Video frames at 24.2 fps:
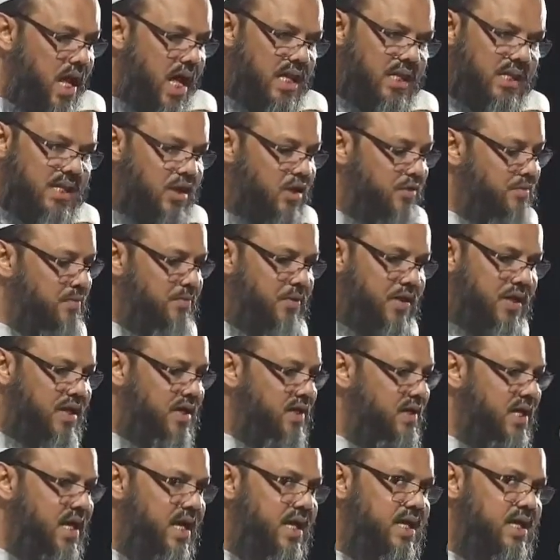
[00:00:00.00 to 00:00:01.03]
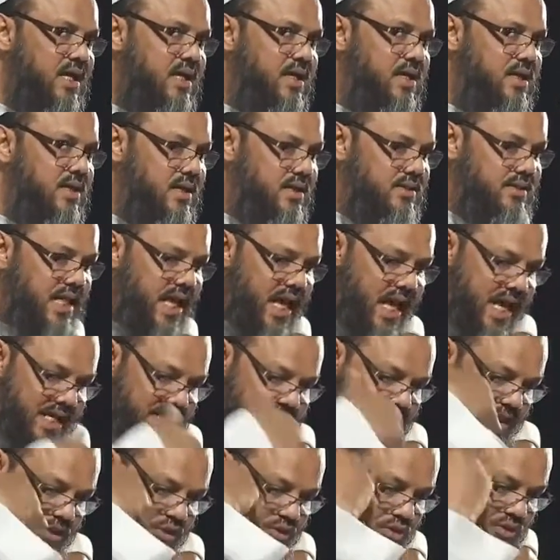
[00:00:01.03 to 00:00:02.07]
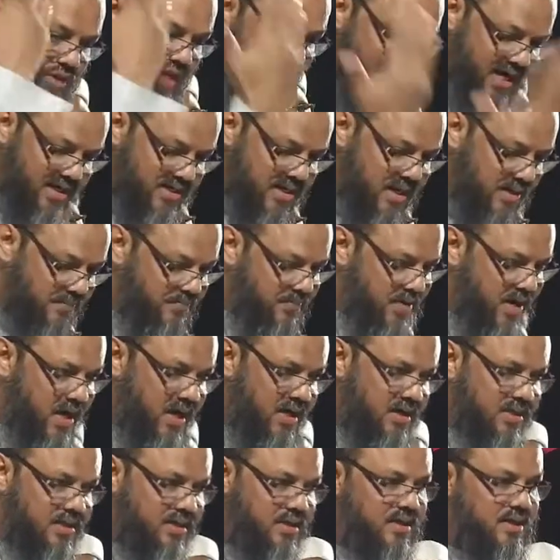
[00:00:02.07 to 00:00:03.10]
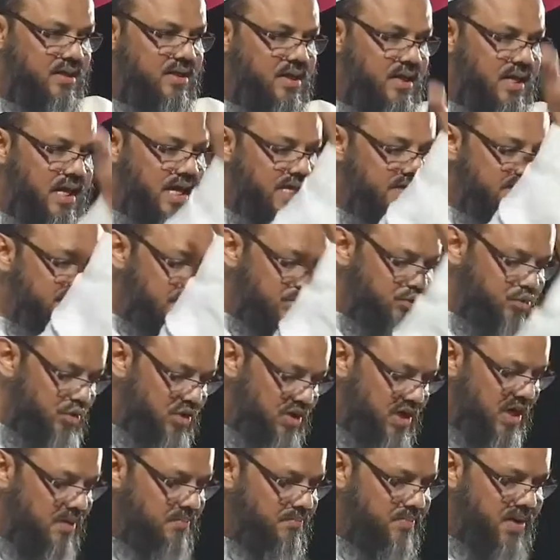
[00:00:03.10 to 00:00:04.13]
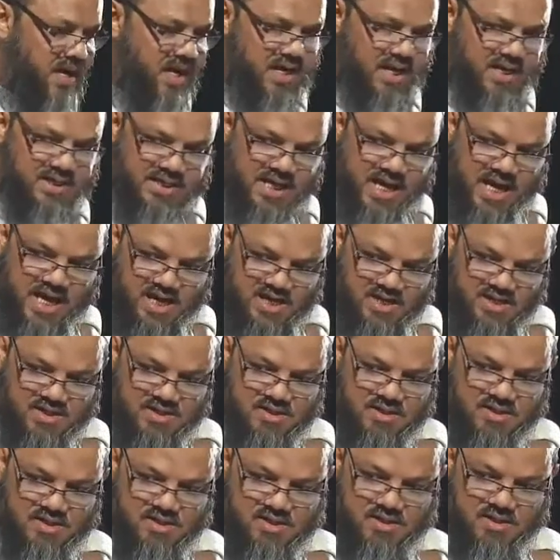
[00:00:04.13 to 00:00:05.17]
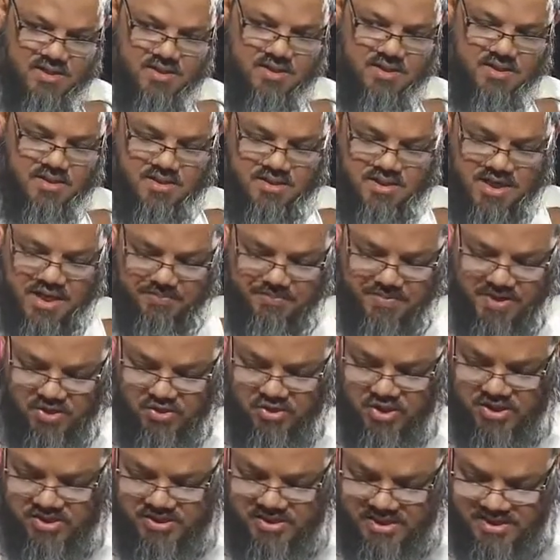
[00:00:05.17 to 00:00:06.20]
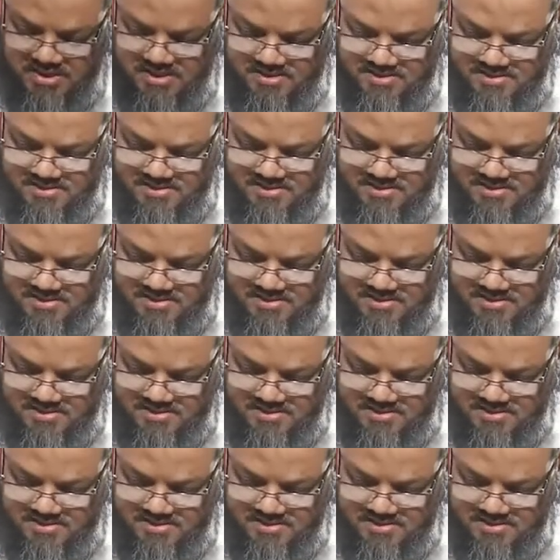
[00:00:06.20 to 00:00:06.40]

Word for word: আল্লাহ নবী বলেন নাই যে এইটা এক নাম্বার এইটা দুই নাম্বার এইটা নাম্বার কয়টা